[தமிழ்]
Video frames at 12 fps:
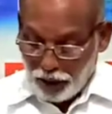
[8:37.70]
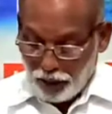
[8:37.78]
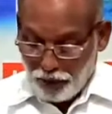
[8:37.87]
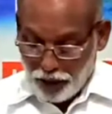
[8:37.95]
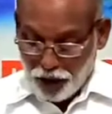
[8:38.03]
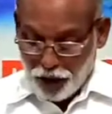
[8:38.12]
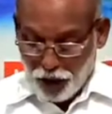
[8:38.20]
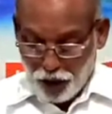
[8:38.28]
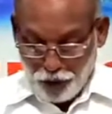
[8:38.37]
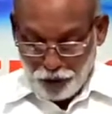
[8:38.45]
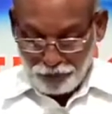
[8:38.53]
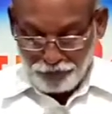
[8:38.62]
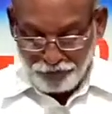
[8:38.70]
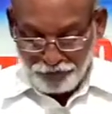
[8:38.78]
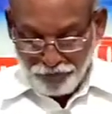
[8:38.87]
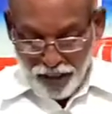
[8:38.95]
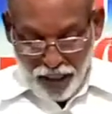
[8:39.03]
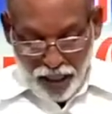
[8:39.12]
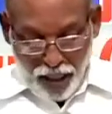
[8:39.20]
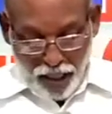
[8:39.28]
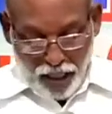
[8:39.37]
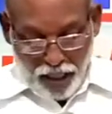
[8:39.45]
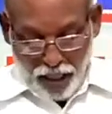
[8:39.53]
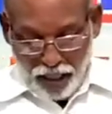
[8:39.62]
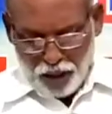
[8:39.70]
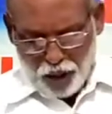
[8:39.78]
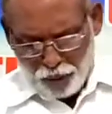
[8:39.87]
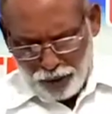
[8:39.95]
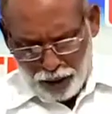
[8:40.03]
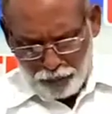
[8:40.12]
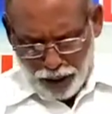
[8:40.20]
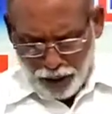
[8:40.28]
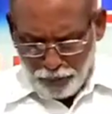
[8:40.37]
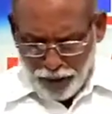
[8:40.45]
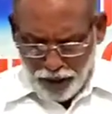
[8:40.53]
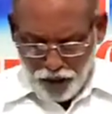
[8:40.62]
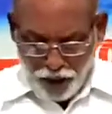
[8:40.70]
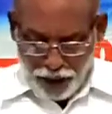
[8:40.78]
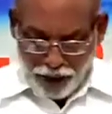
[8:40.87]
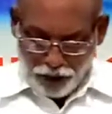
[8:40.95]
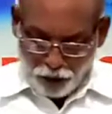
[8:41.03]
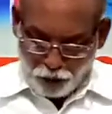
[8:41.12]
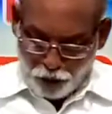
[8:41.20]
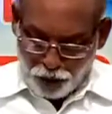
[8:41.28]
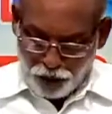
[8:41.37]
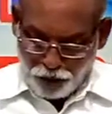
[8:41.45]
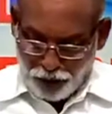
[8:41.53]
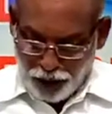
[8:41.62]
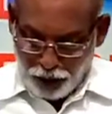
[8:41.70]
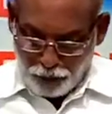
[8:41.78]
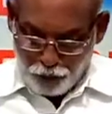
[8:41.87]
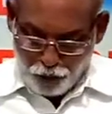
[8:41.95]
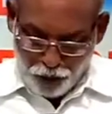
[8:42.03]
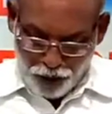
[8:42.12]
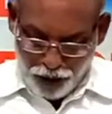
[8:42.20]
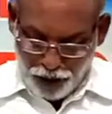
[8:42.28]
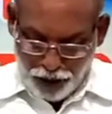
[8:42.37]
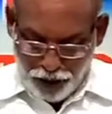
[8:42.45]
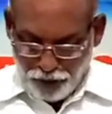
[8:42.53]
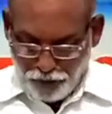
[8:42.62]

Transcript: அதை வாசிக்கிறோம் இயேசுவின் மகிமையின் சரீரத்தை குறித்து வேதம் கூறுகிறது